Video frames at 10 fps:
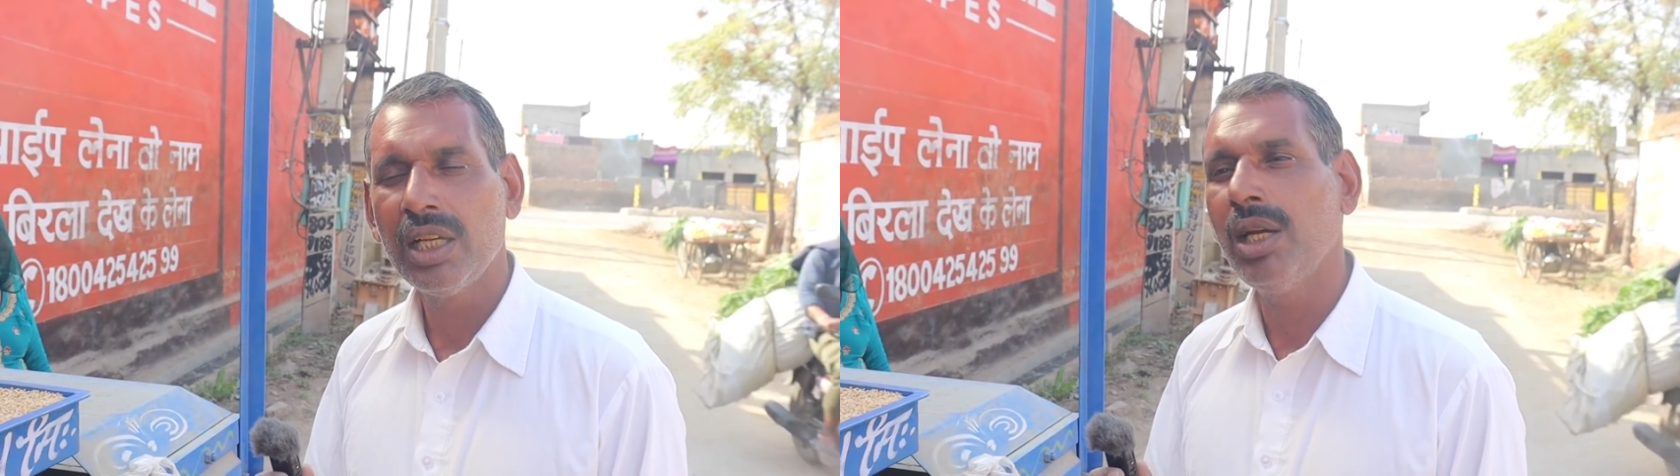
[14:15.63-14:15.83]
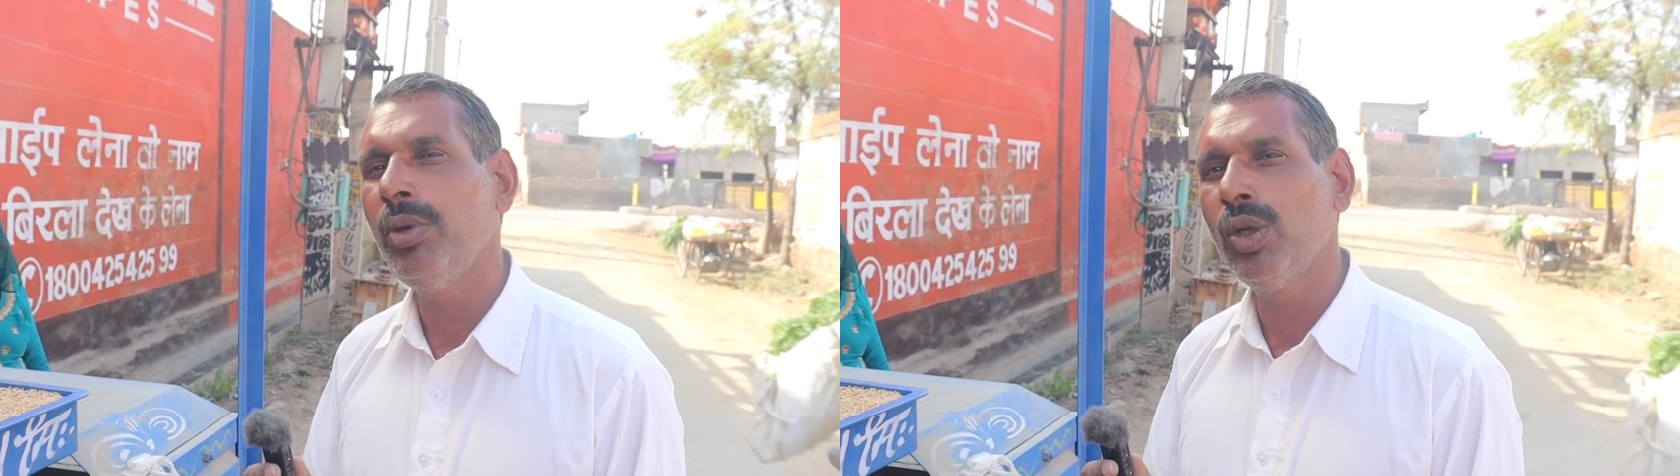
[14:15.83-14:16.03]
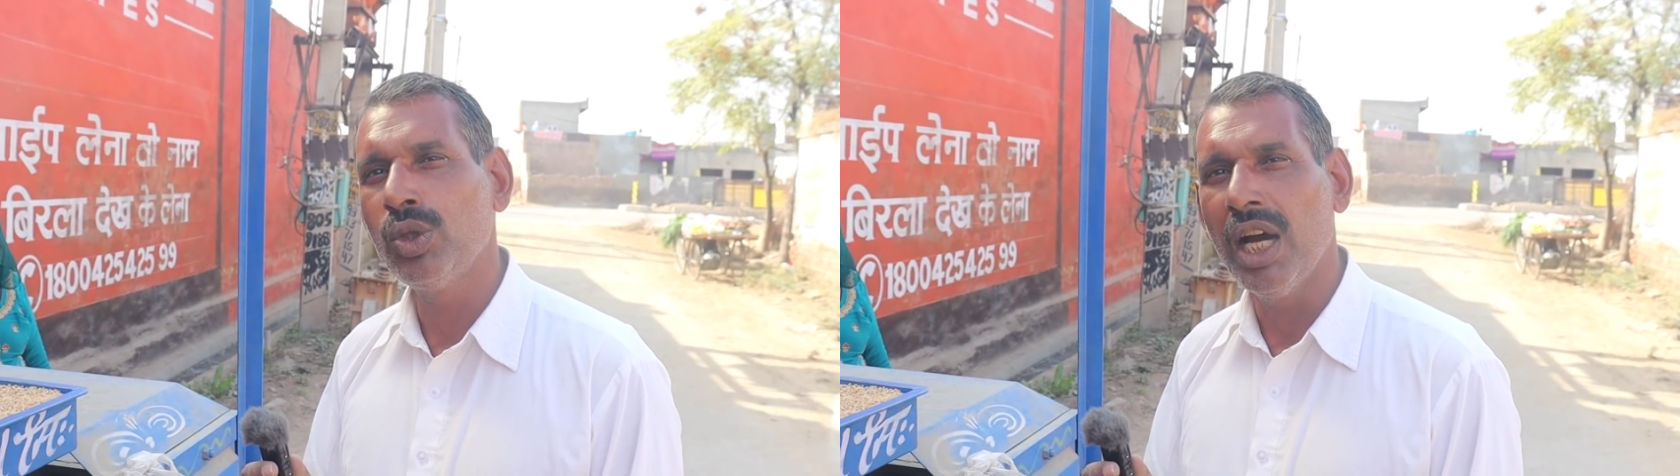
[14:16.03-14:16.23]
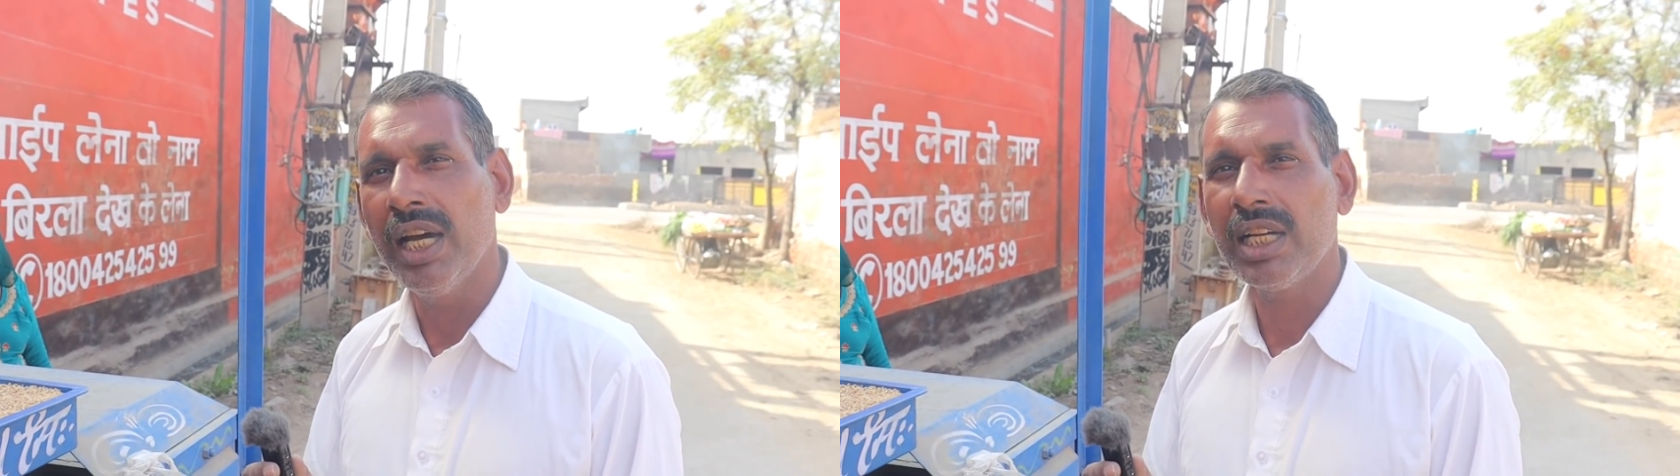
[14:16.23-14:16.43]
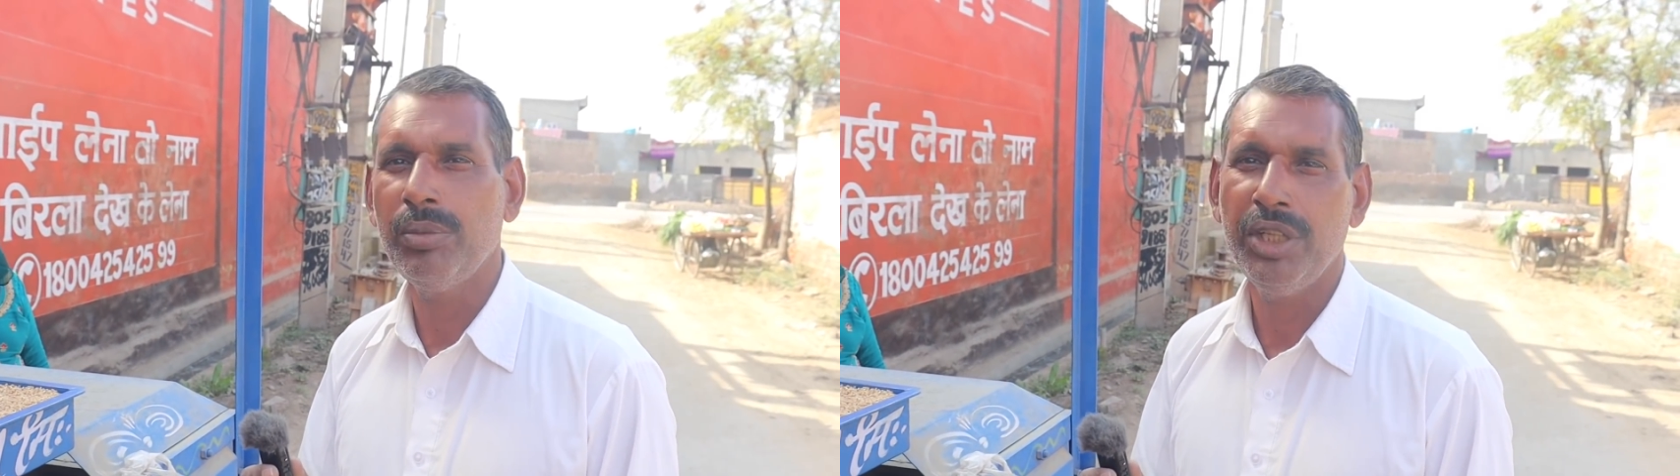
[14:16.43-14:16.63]
कभी
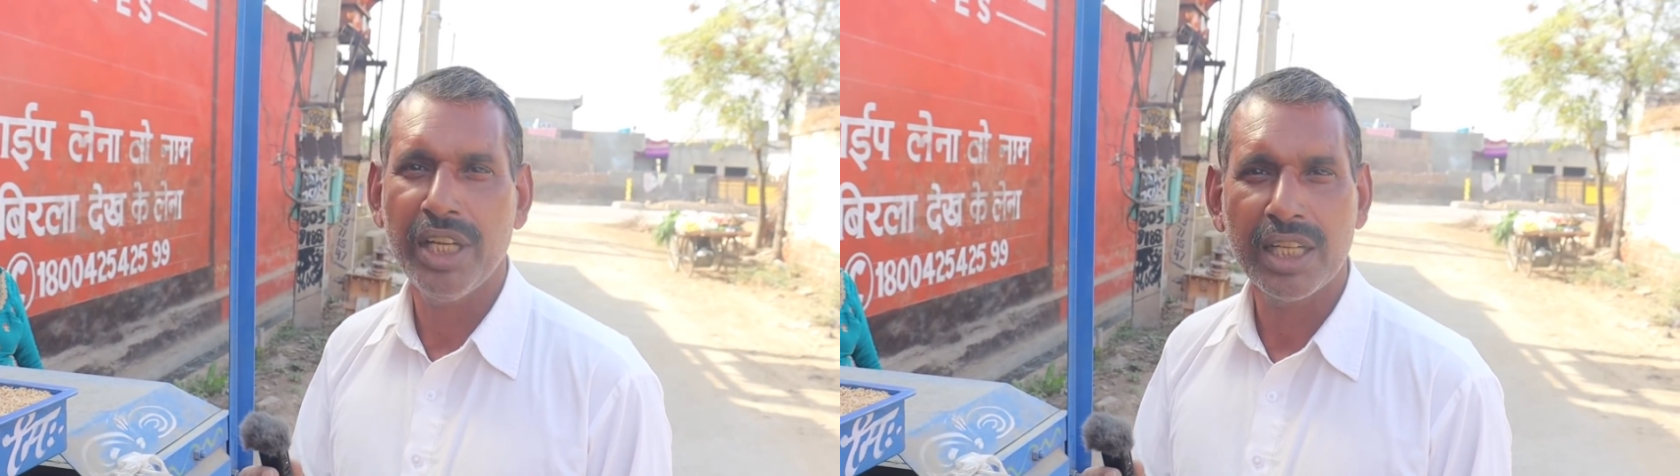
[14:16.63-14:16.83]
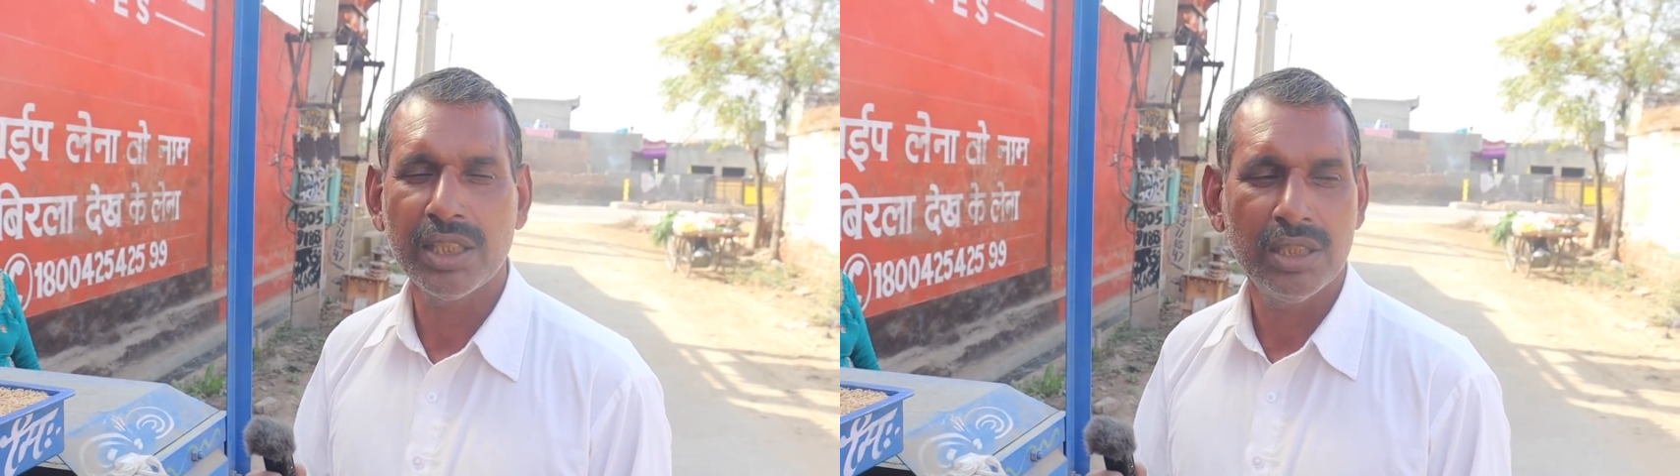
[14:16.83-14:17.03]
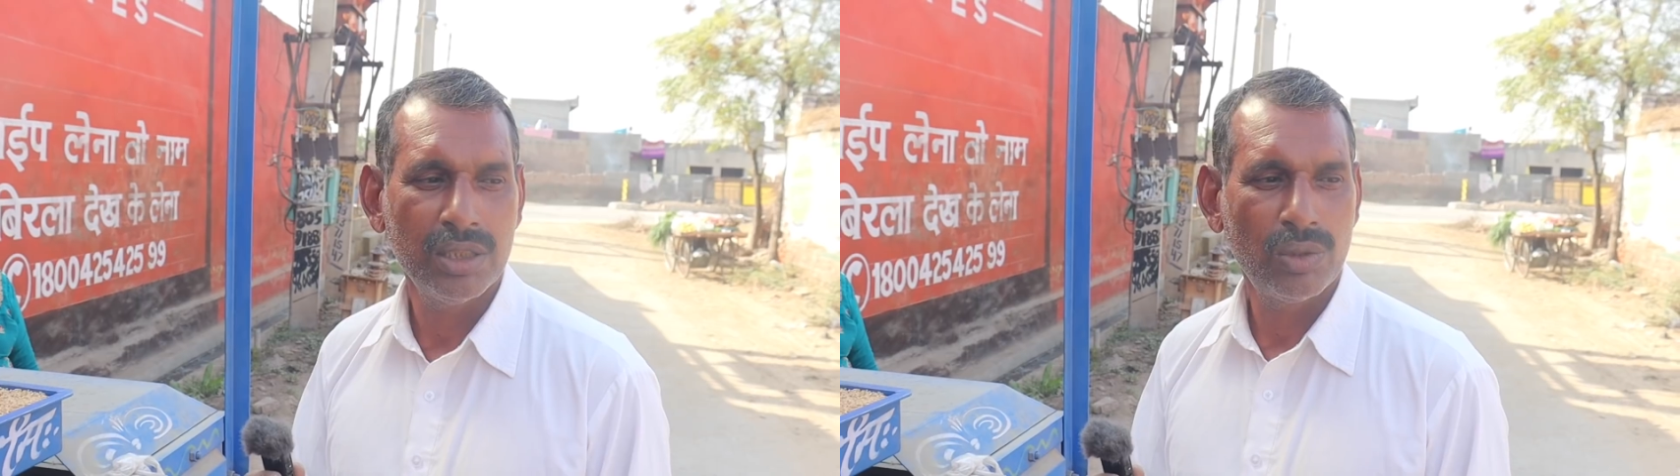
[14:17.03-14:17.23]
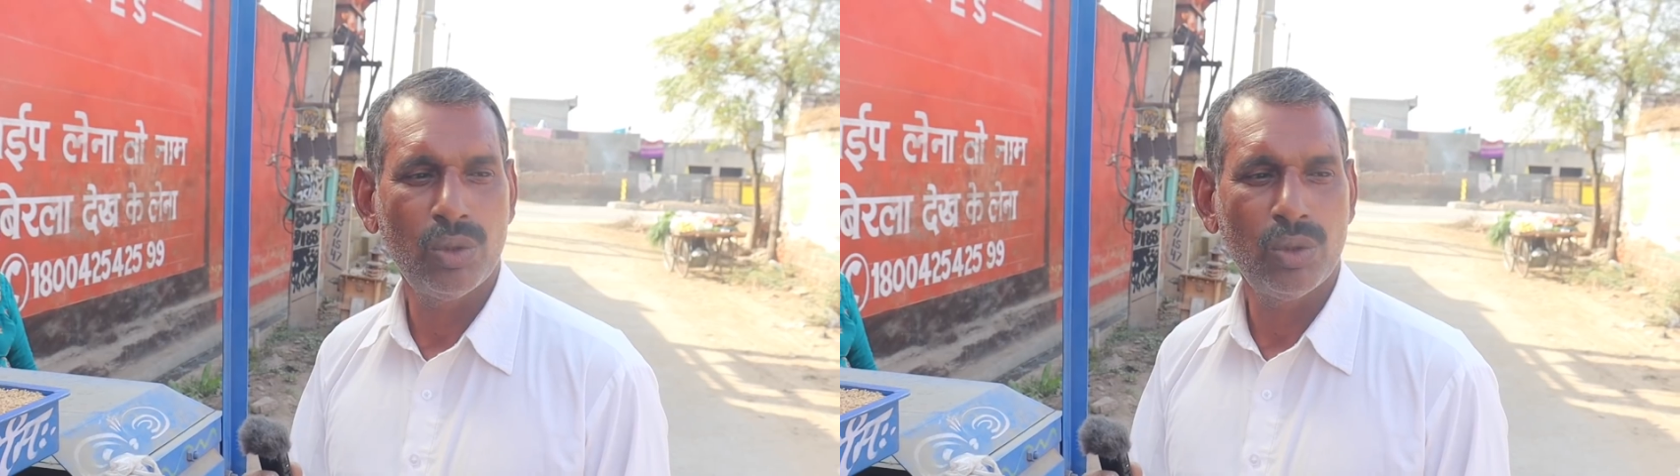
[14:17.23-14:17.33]
उधार कभी नकद